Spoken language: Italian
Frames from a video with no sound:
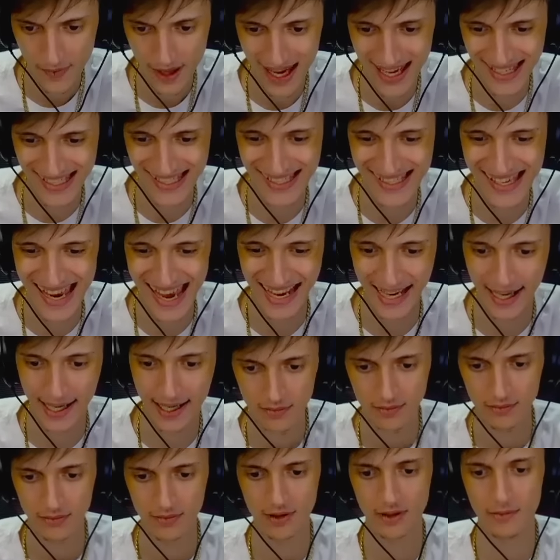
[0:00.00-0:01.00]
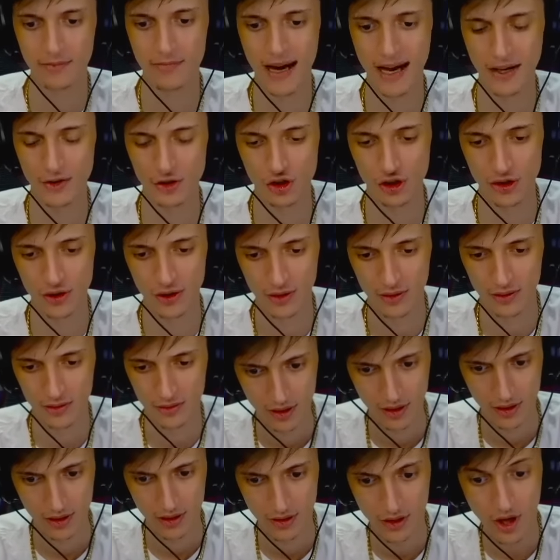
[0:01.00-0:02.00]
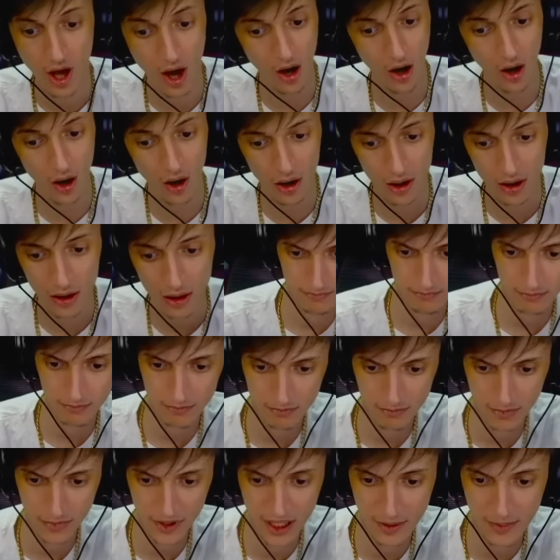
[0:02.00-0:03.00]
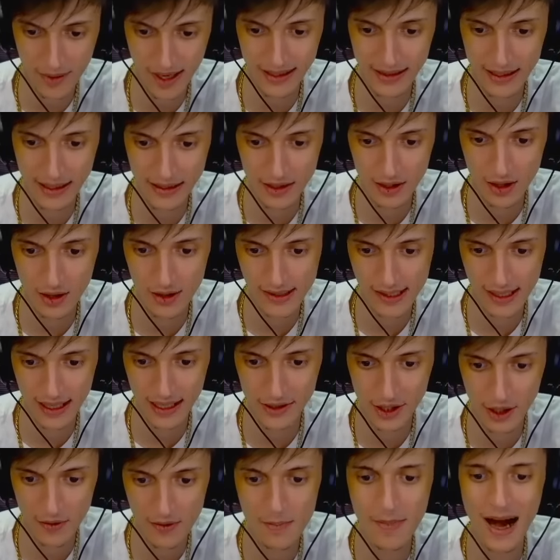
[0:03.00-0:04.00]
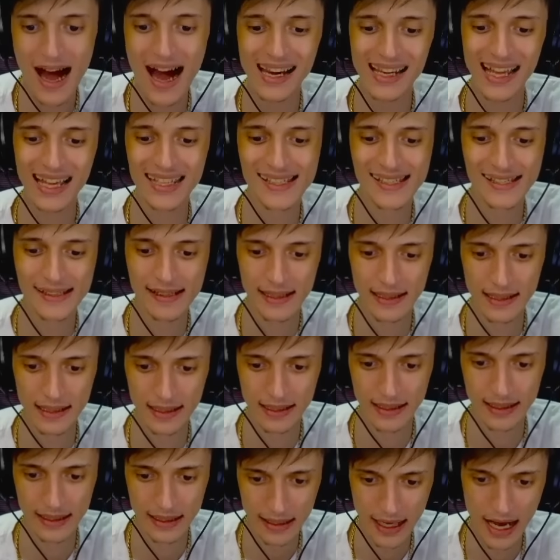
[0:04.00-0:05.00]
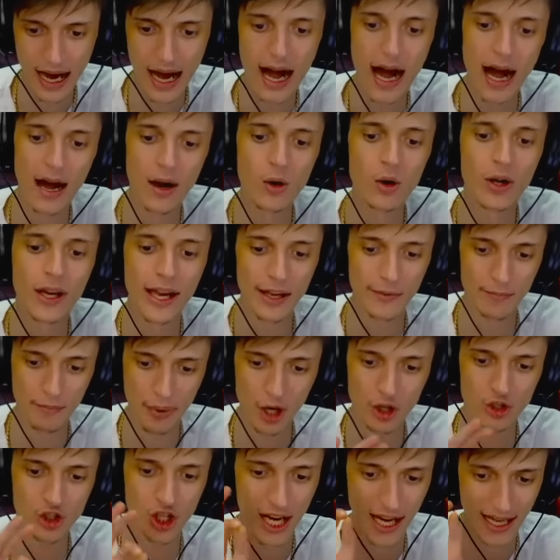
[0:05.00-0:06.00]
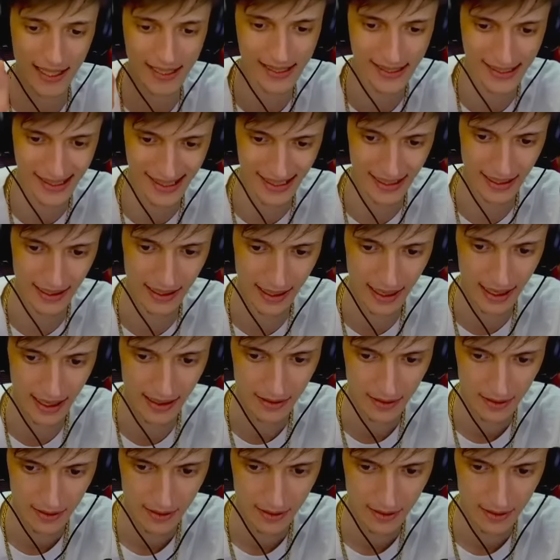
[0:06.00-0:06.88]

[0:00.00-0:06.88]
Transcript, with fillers: È sec, immagino. No? Dipende di cosa la trovi, ma ha la stellina. Ah, ok, però c'è la stella.